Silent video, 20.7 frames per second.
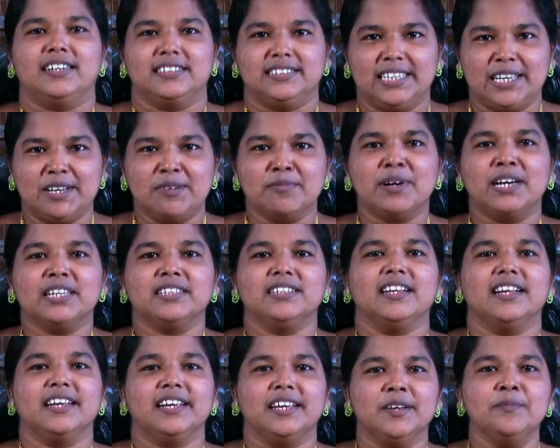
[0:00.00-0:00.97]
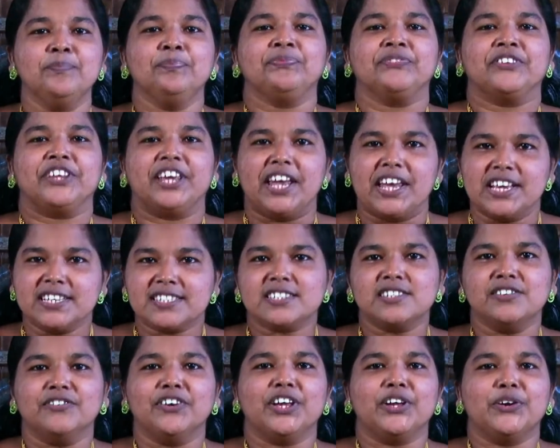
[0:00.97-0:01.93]
அதே மாதிரி
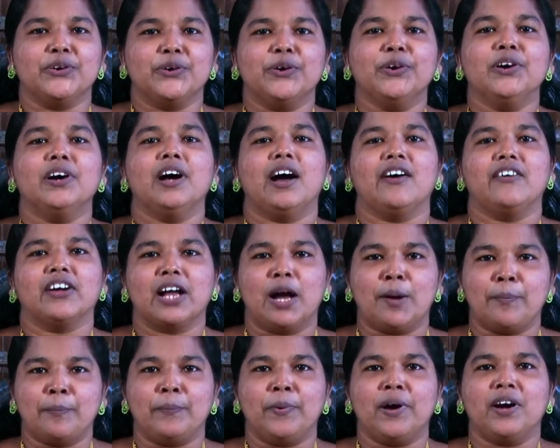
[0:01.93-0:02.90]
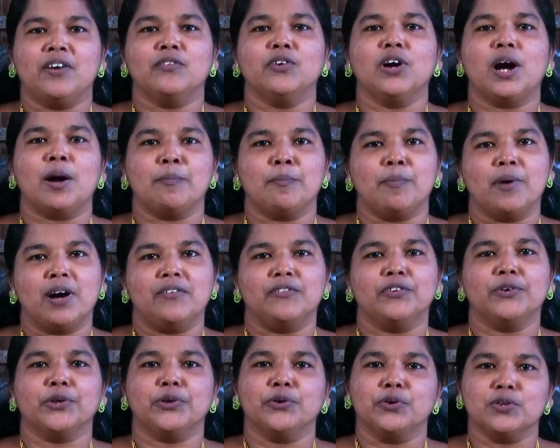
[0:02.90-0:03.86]
இயேசுவையும் அவங்க அப்பாவும்
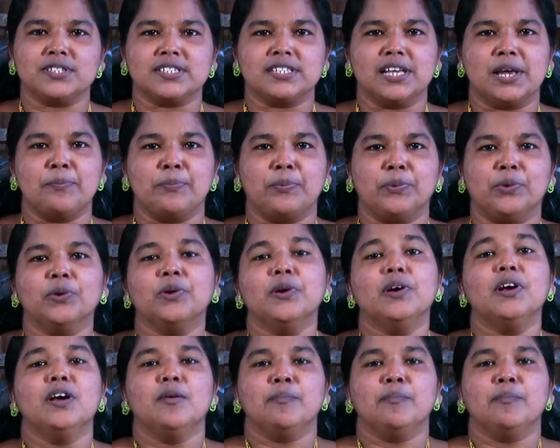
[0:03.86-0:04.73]
அம்மாவும் யோசேப்பும்